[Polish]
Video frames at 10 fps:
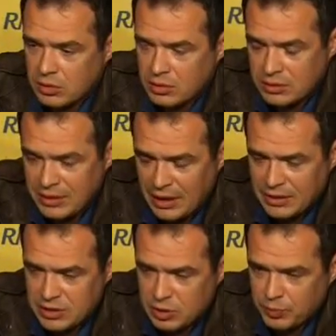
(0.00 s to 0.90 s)
Yy, tak.
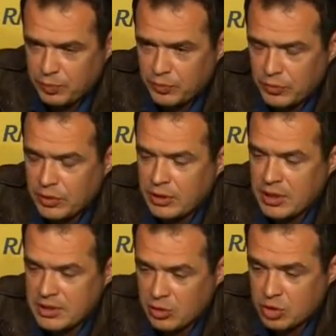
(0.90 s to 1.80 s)
Jest czyste to, rozważanie?
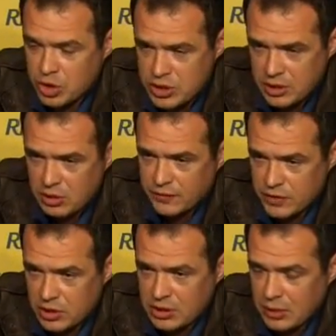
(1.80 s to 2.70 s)
Jest to czyste
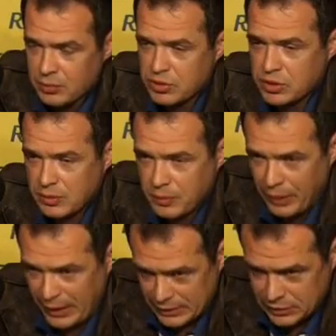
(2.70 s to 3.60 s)
rozważanie, abyście
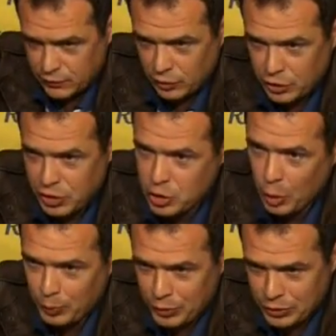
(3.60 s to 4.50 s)
państwo, liderzy
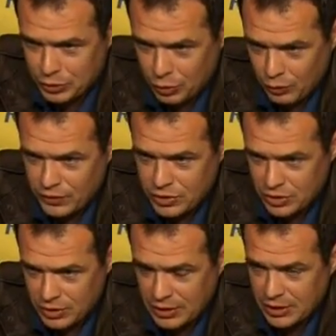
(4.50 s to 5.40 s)
opinii, czy również
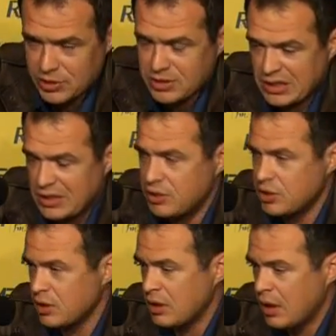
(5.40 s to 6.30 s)
dziennikarze dziennikarze zajęli
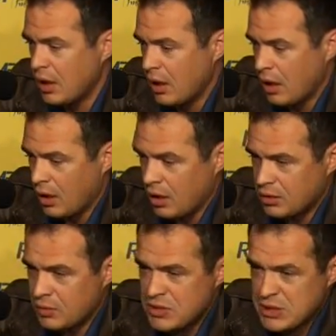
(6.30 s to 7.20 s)
się e,
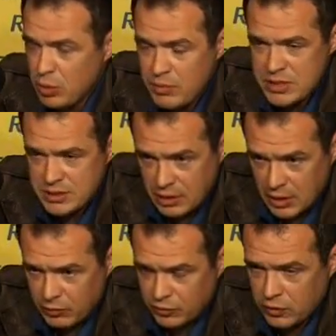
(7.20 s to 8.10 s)
tym złym
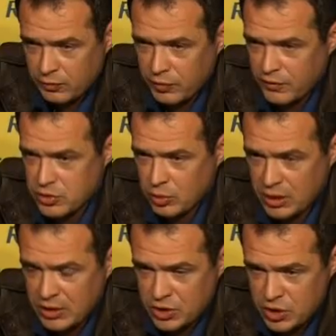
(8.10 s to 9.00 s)
stylem, w który wprowadził
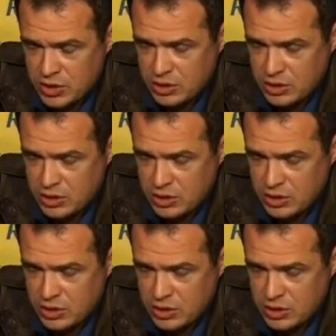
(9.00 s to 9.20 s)
Lech Kaczyński.